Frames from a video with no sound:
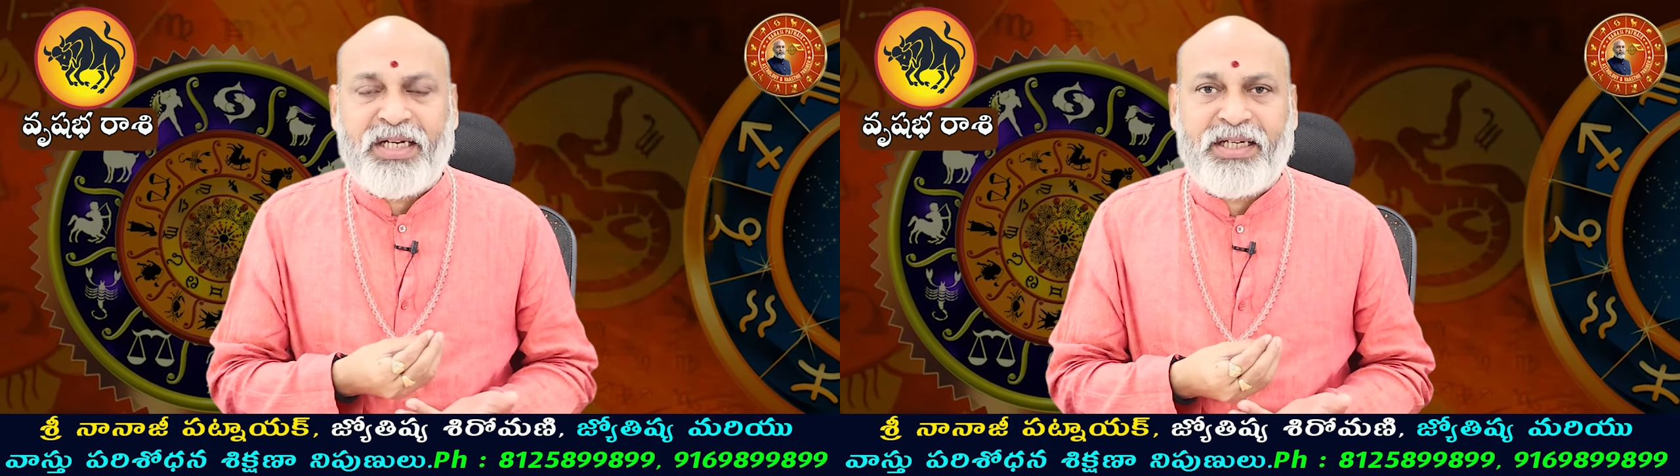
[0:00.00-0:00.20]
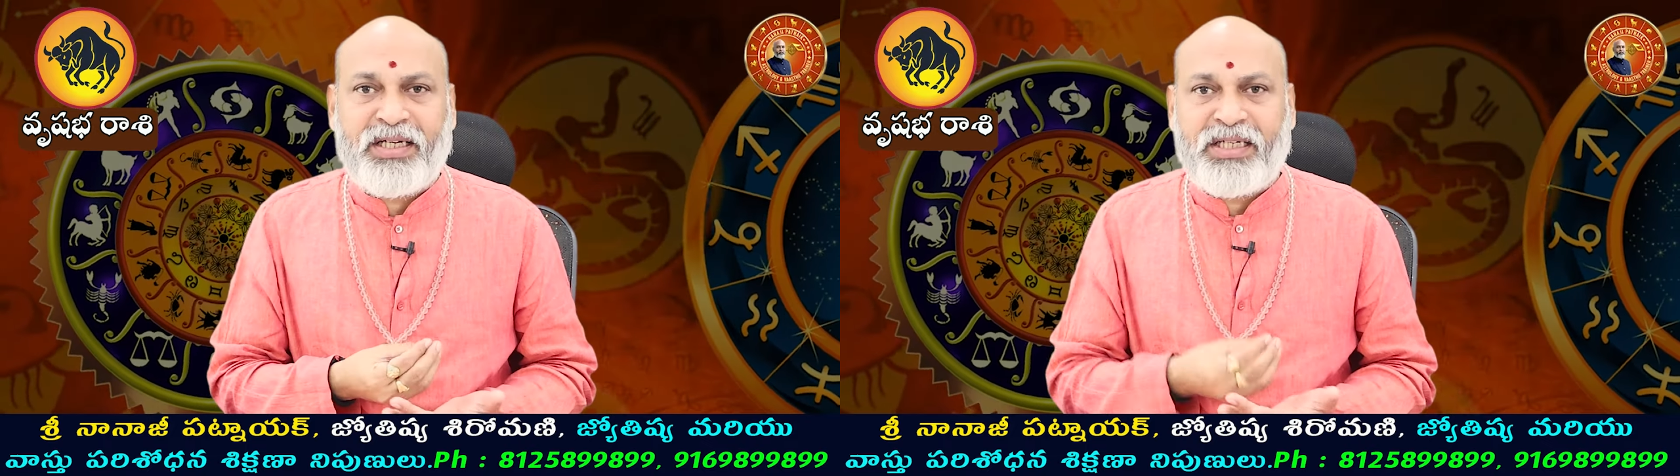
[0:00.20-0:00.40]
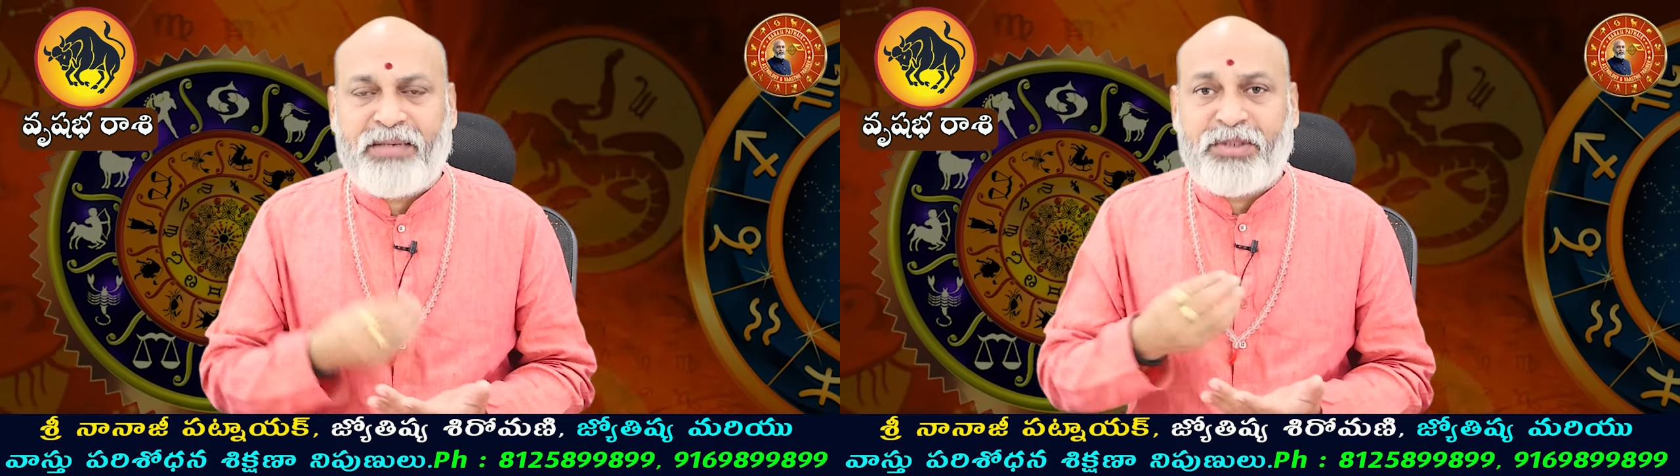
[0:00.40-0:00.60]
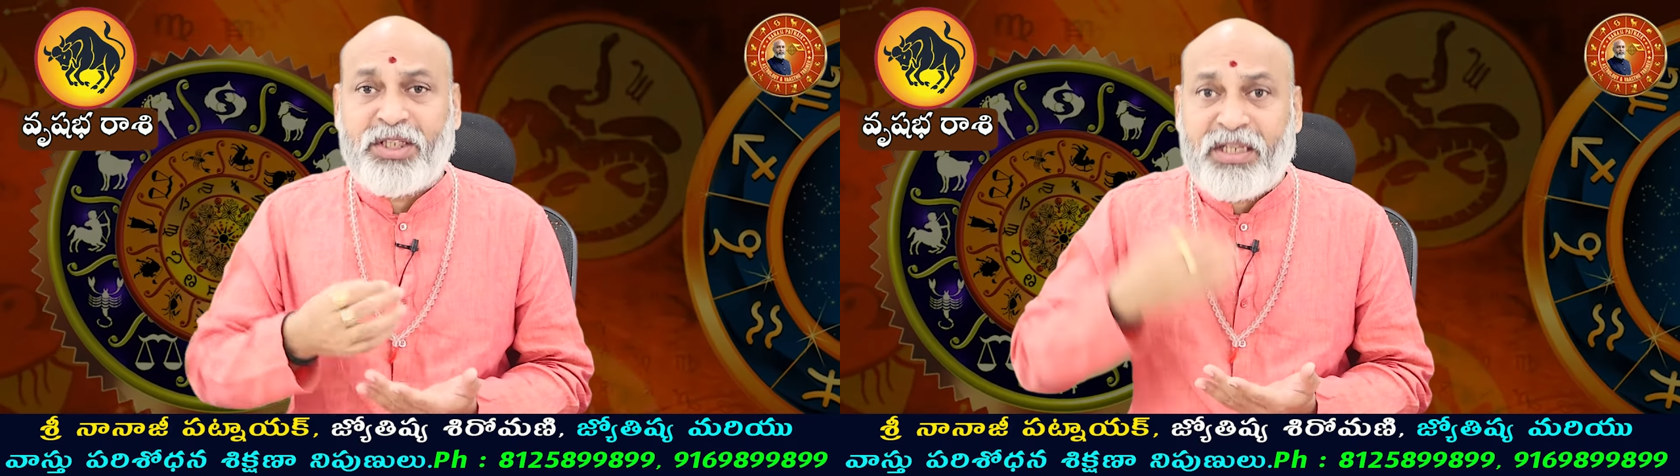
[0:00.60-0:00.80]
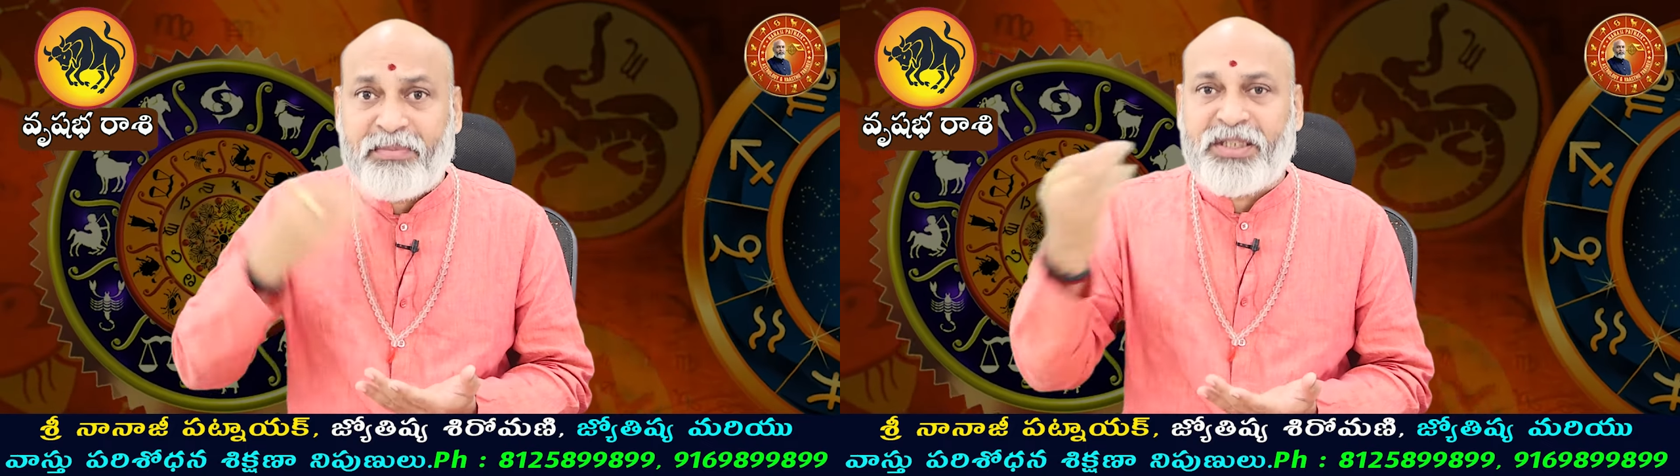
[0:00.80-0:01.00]
ఆలయం కానీ లేకపోతే
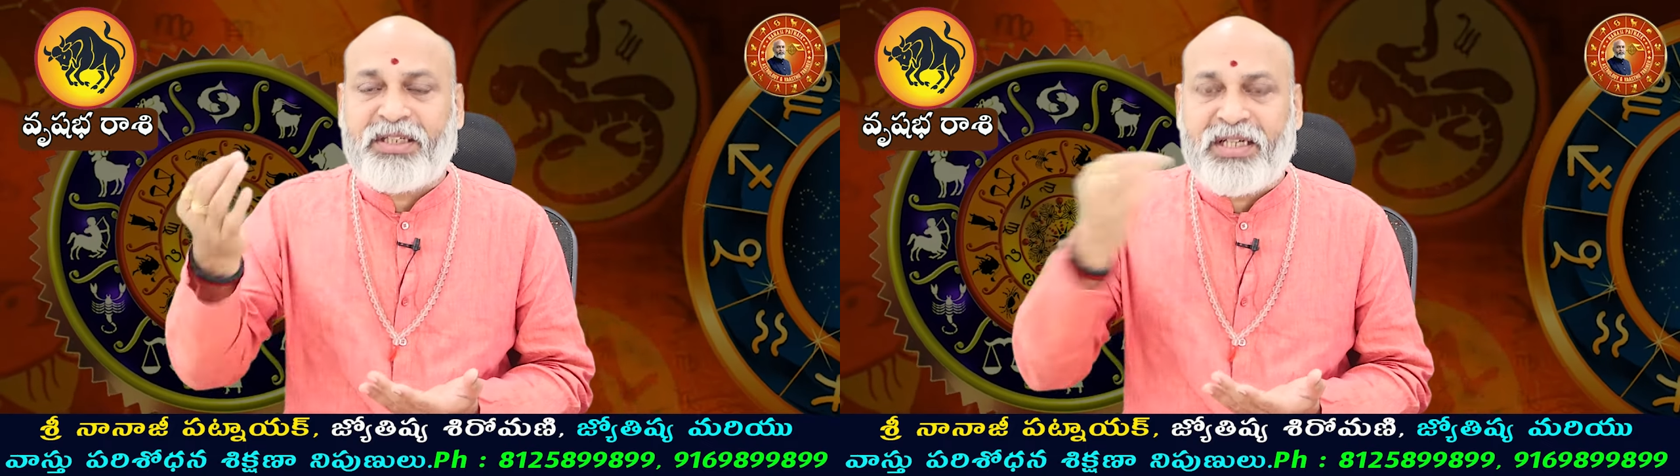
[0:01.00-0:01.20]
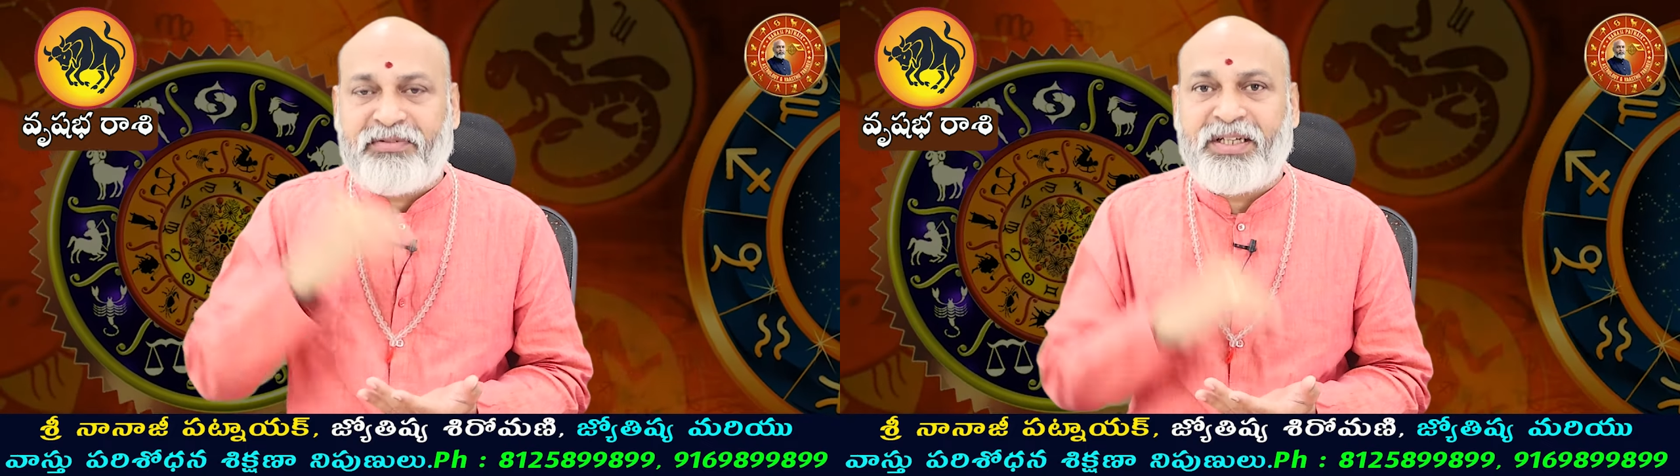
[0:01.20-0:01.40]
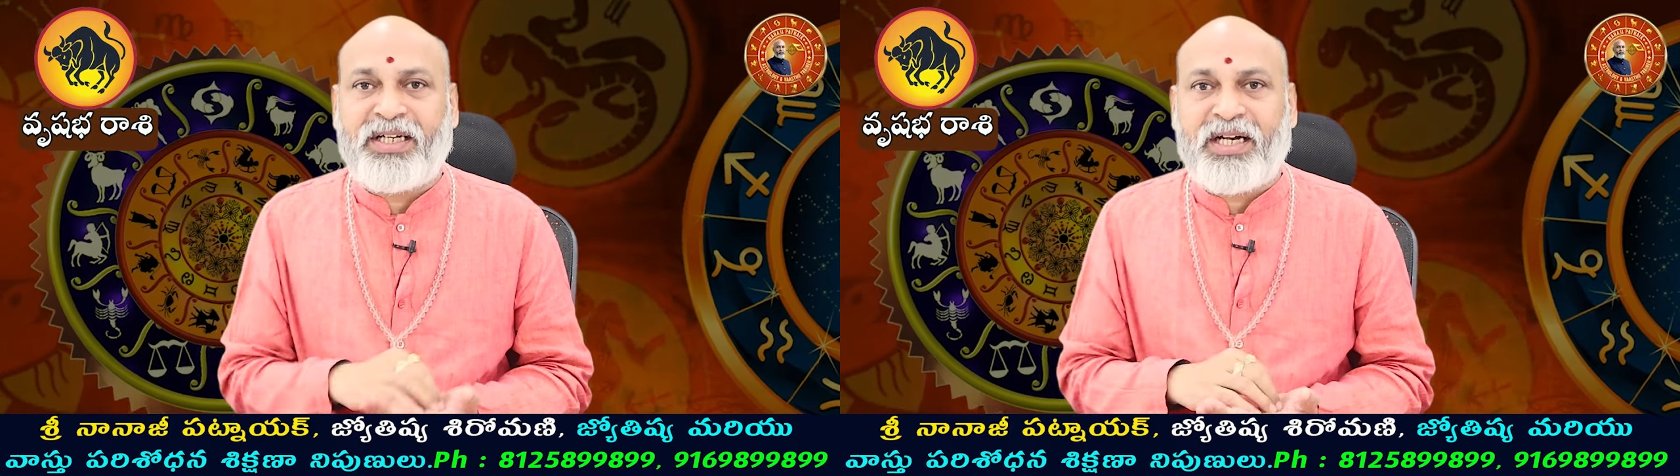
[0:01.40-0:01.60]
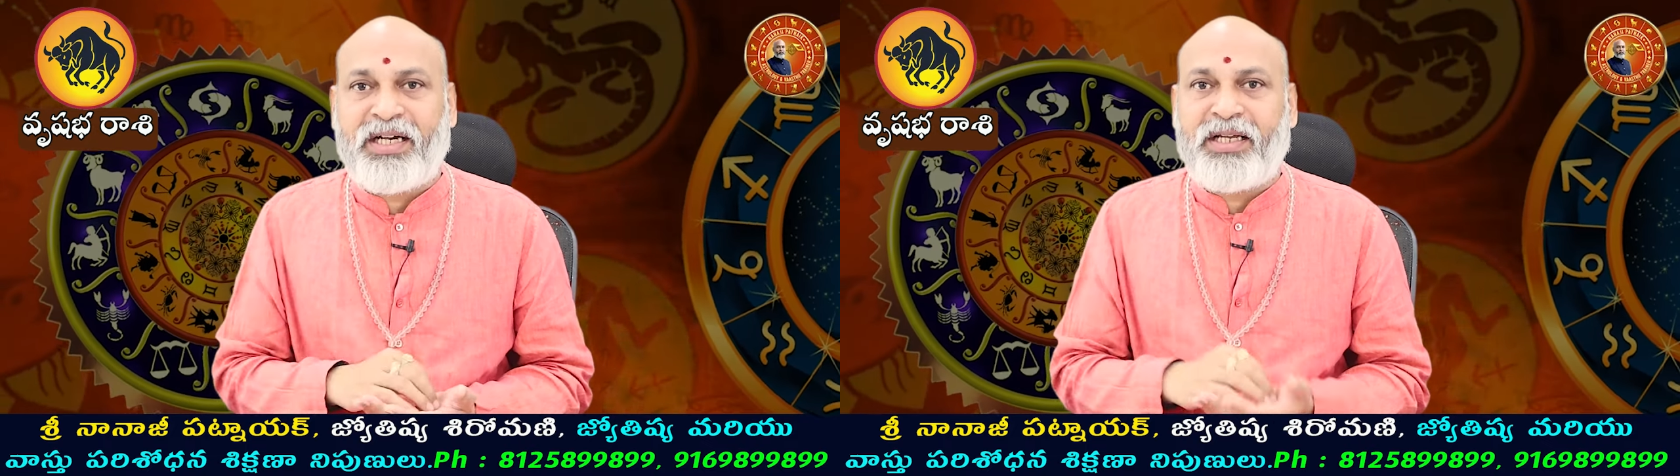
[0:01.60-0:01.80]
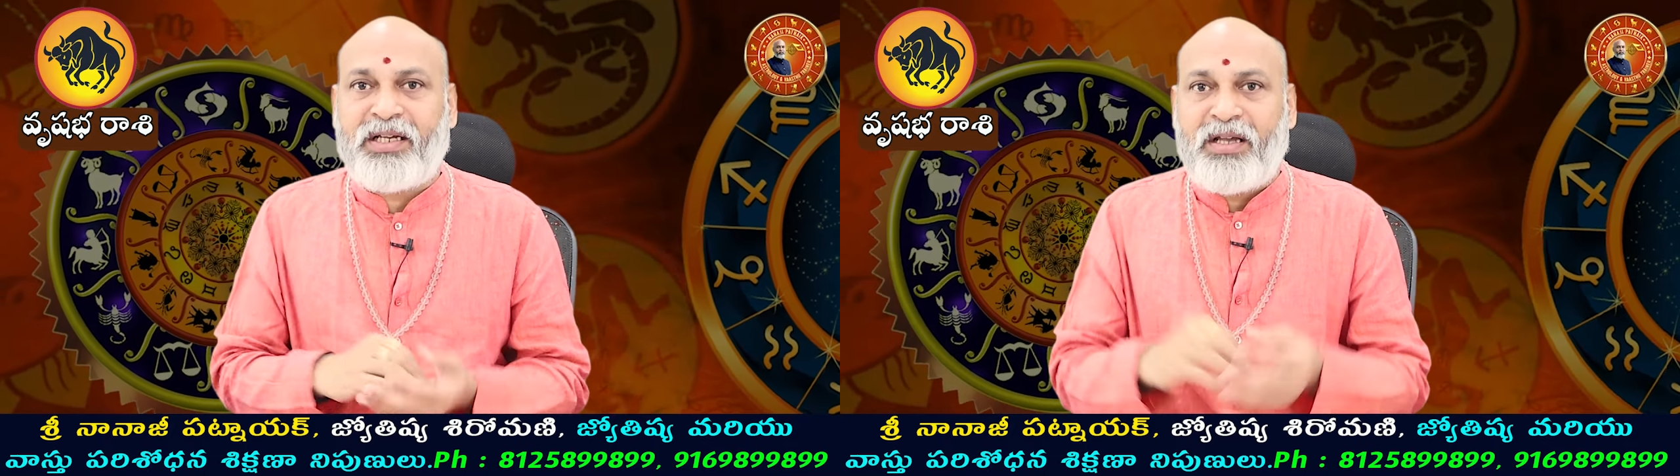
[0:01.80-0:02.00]
తిరుపతికి కానీ వెళ్ళి
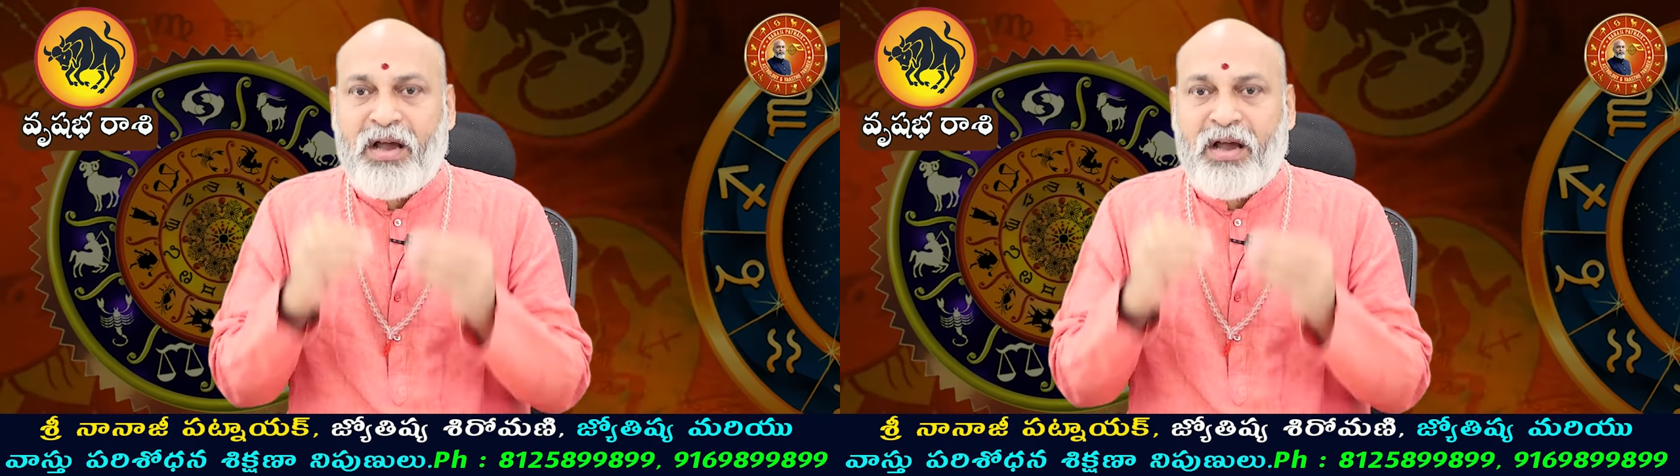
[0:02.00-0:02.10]
రండి